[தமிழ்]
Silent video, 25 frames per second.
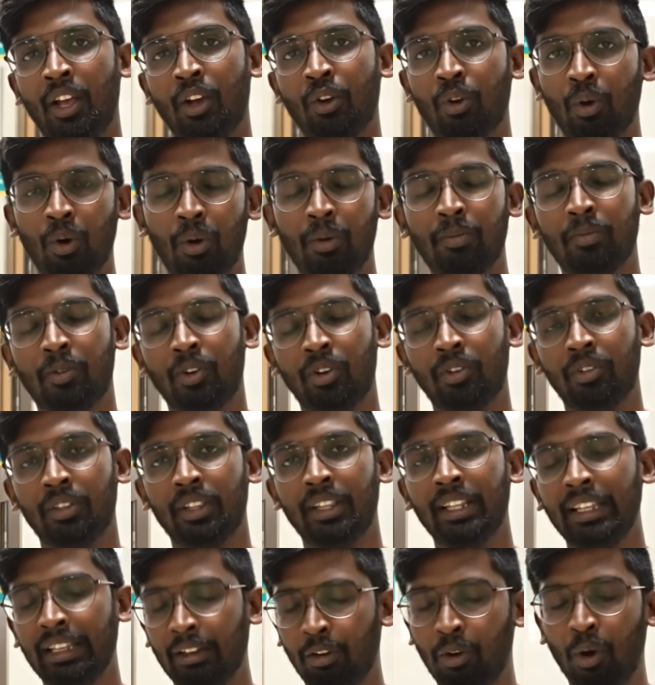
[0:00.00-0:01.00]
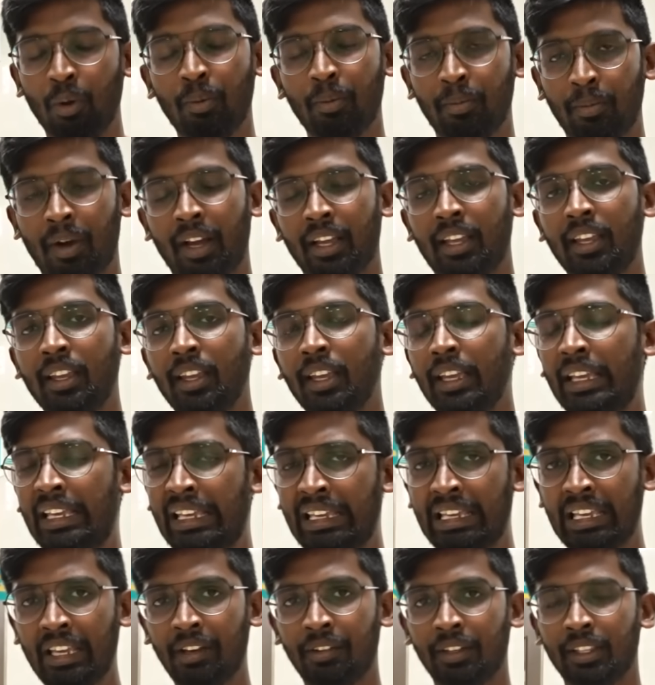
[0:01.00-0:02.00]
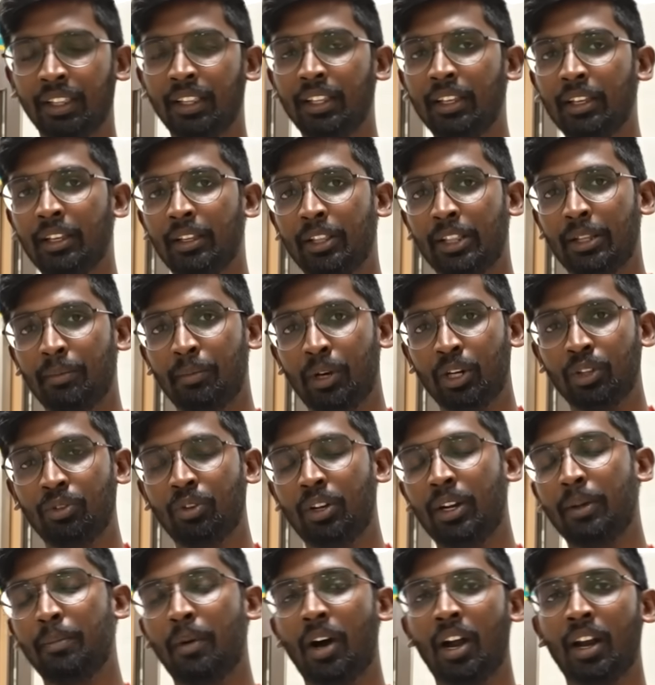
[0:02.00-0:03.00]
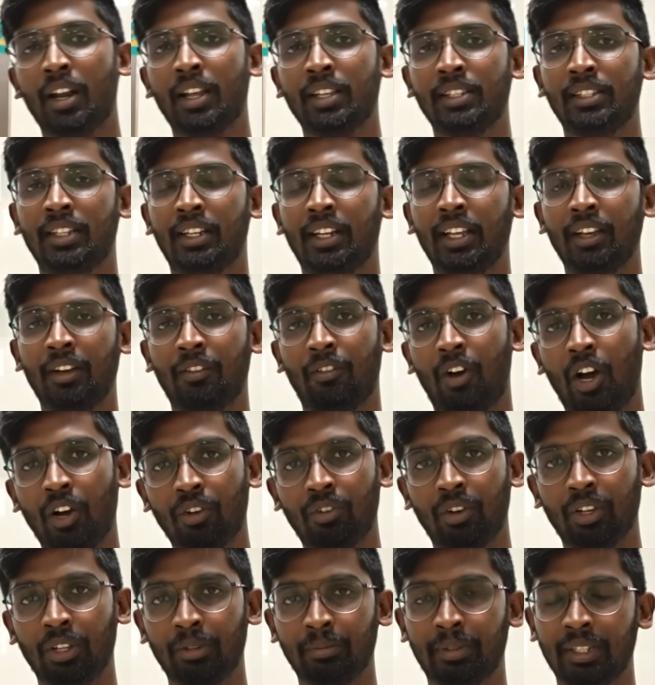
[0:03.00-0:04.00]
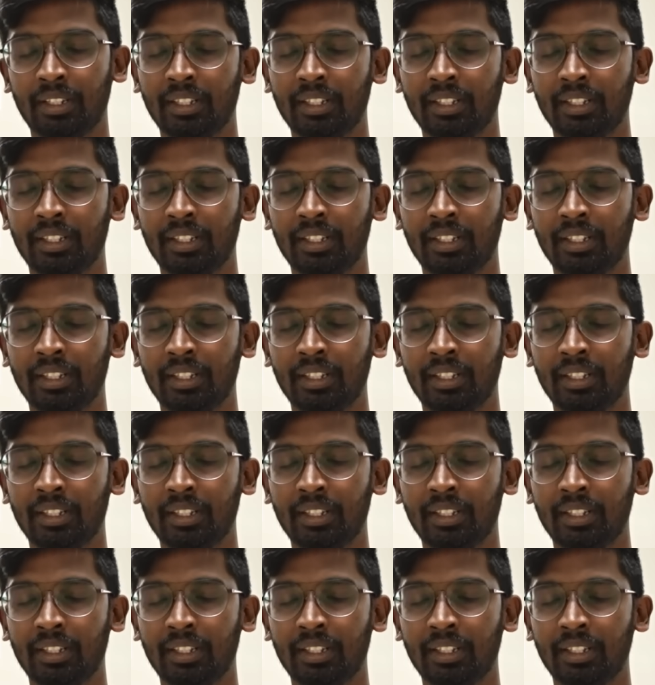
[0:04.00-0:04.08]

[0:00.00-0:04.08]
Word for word: கோபம் கொண்டு வந்து கோபமாகி இங்கே வந்து இந்த மருத்துவர்கிட்ட பாலாஜிகிட்ட வாக்குவாதம்